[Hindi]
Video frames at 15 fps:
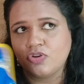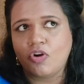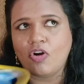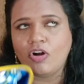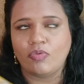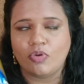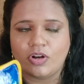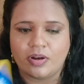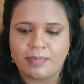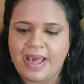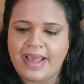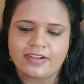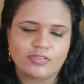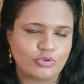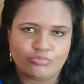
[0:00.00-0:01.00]
कुछ हॉट वाटर
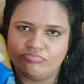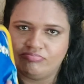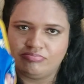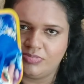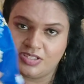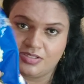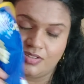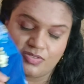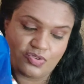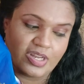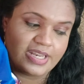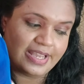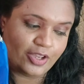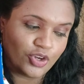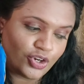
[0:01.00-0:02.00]
बैग तो दिस इज़
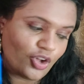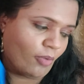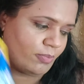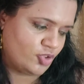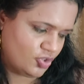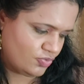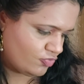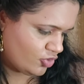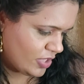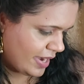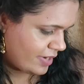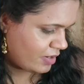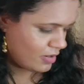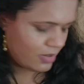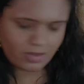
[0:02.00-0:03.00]
रियली गुड ऑप्शन फॉर
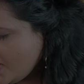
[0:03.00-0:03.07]
दैट